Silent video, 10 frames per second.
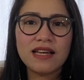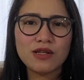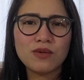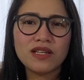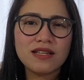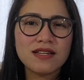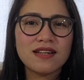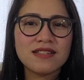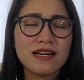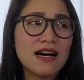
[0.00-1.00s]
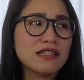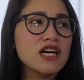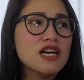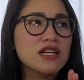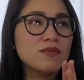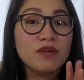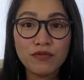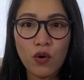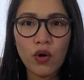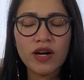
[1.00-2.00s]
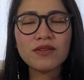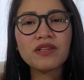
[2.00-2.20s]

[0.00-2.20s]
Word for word: like yung hindi sila sikat before.